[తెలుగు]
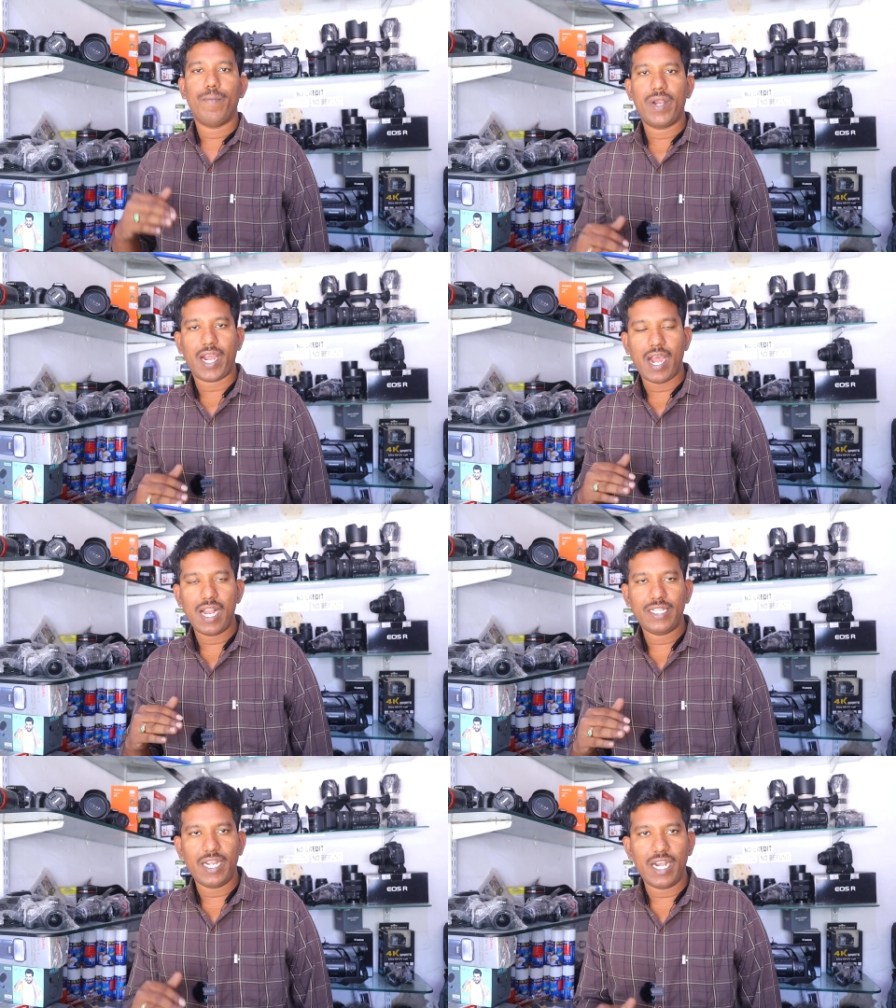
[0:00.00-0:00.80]
మనకు
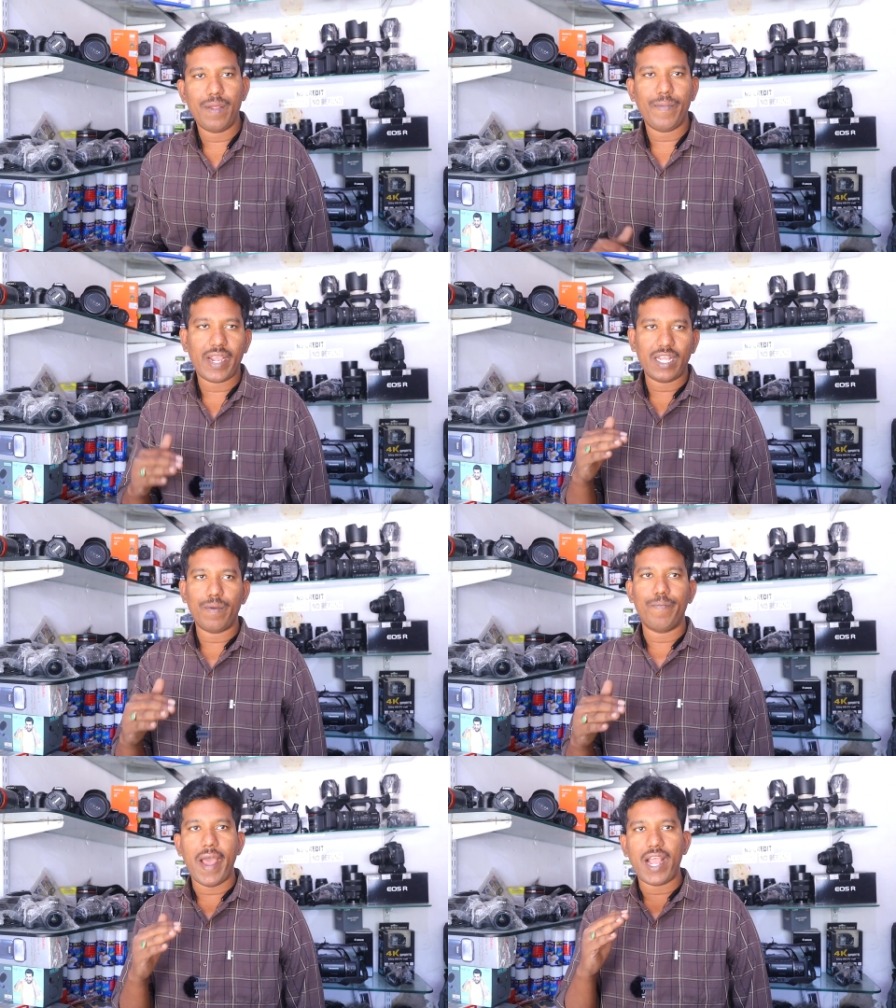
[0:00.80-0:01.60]
కాల్ చేయండి
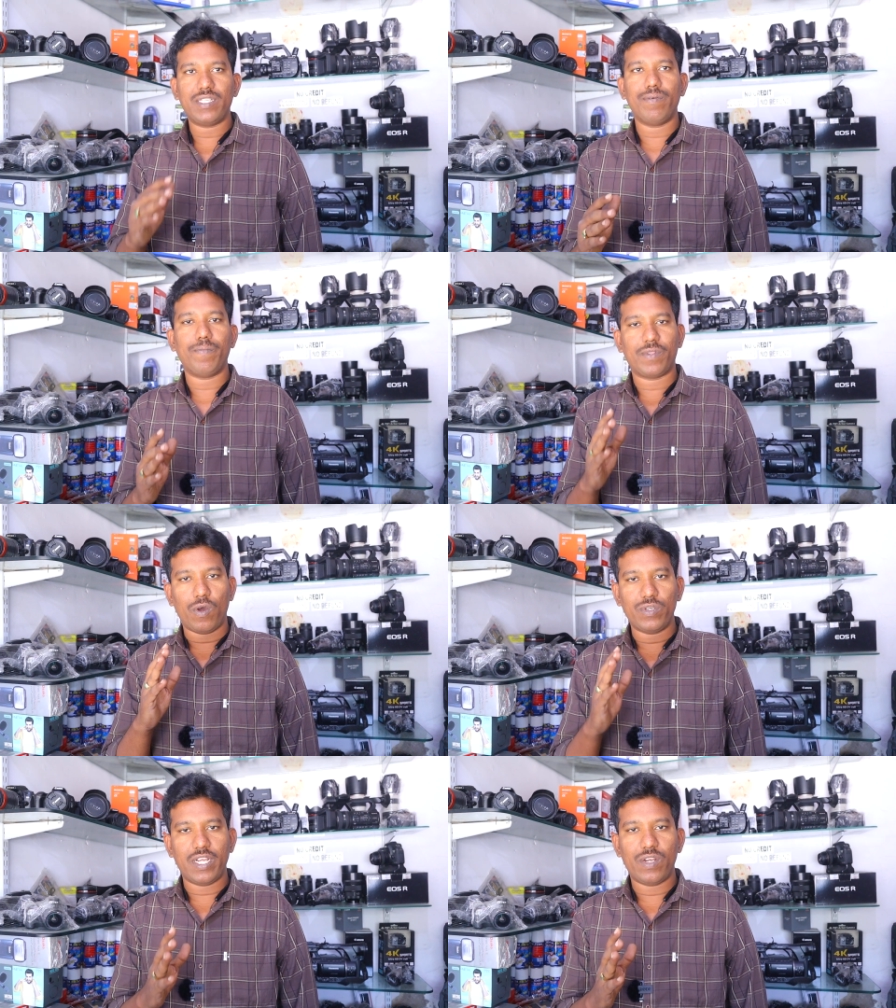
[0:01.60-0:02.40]
మీకైతే మ్యాక్సిమం
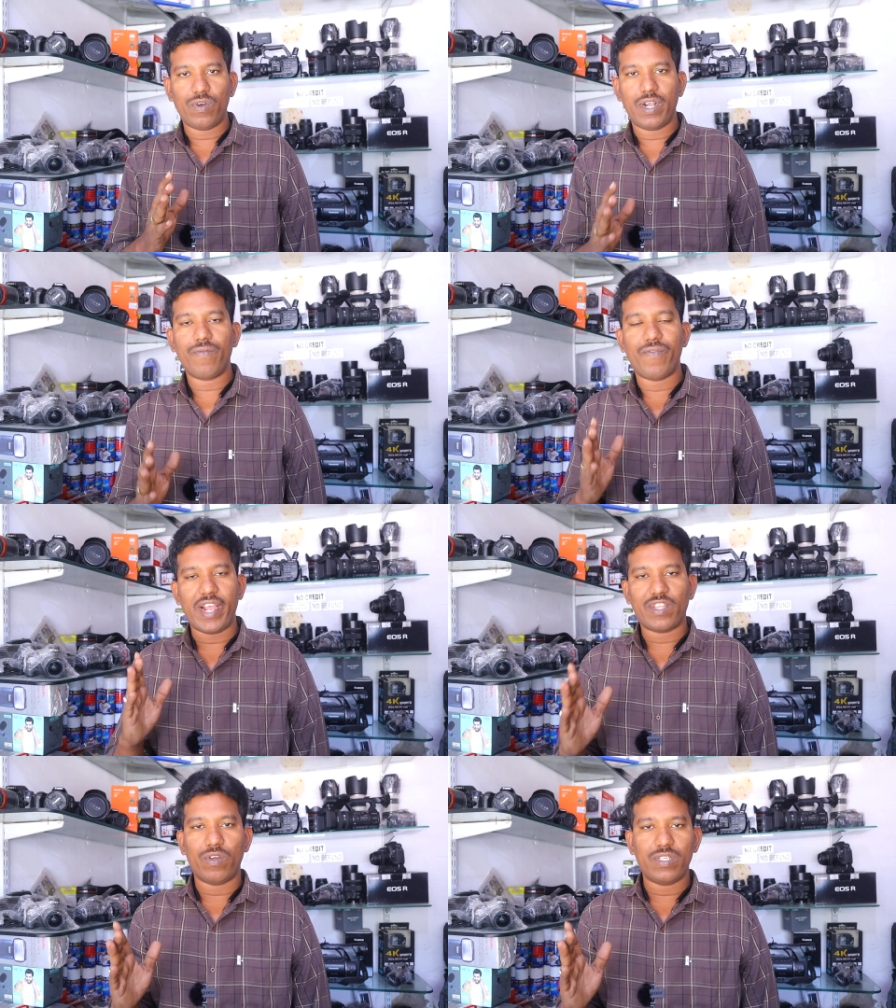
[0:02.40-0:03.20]
థౌజండ్ నుండి
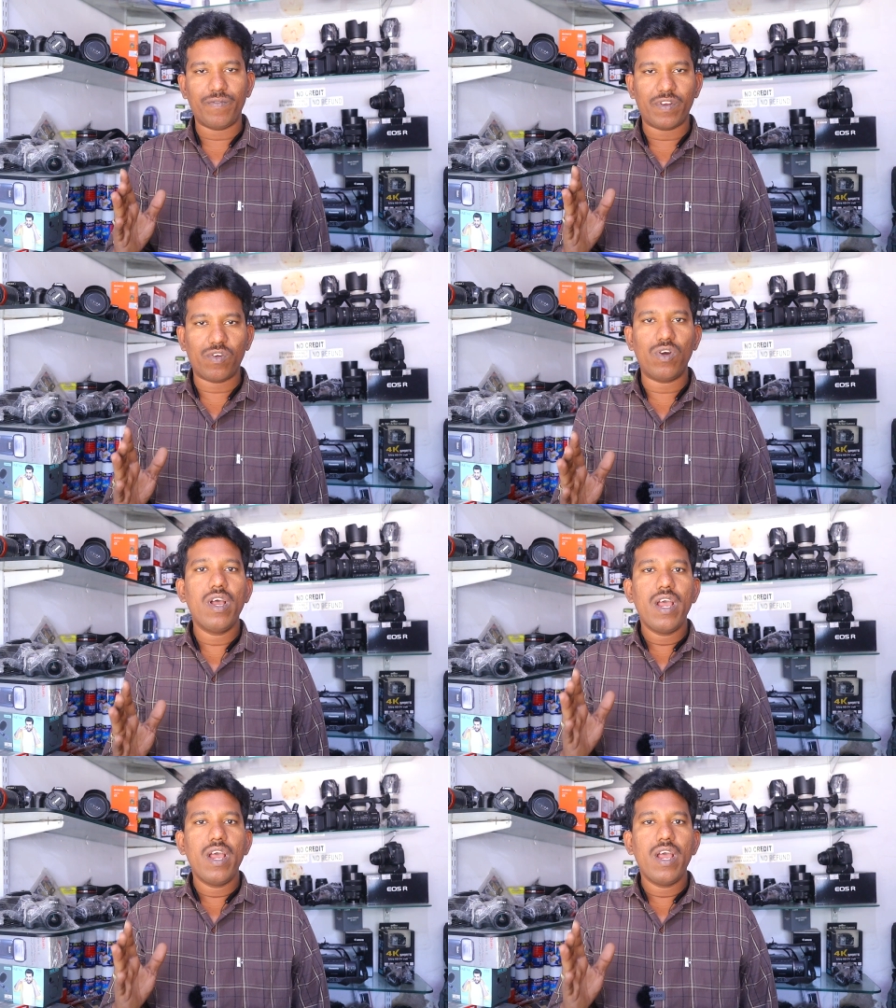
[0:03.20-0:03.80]
ఫైవ్ థౌజండ్ వరకు